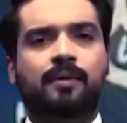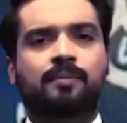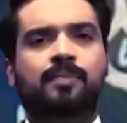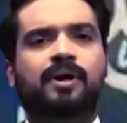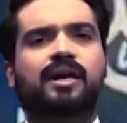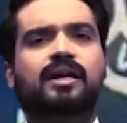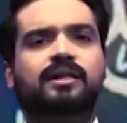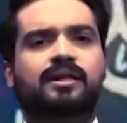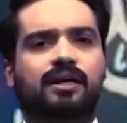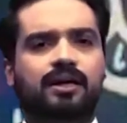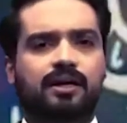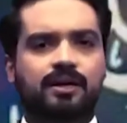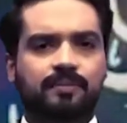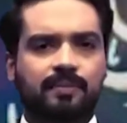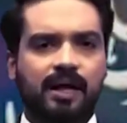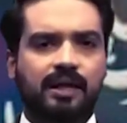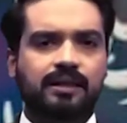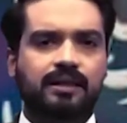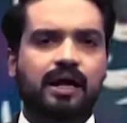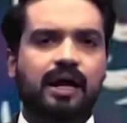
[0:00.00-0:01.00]
बड़ी
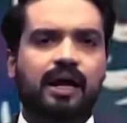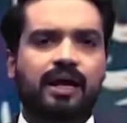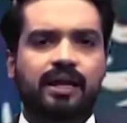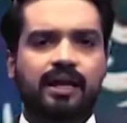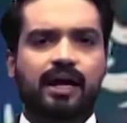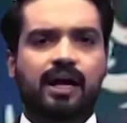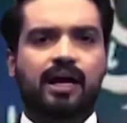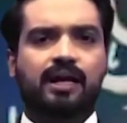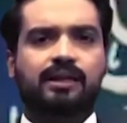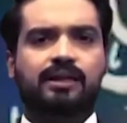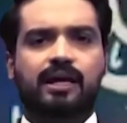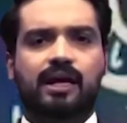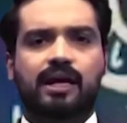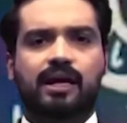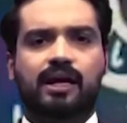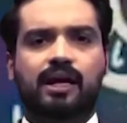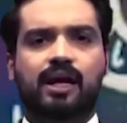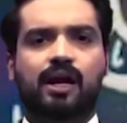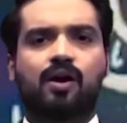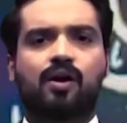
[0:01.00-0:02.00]
तकरीबा का इनका किया
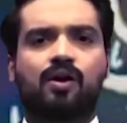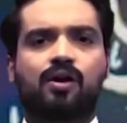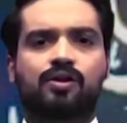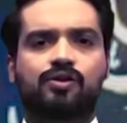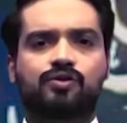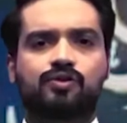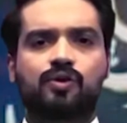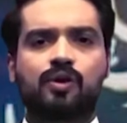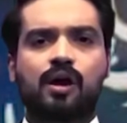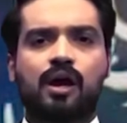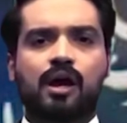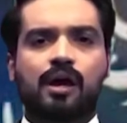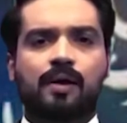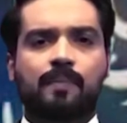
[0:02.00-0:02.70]
गया और जो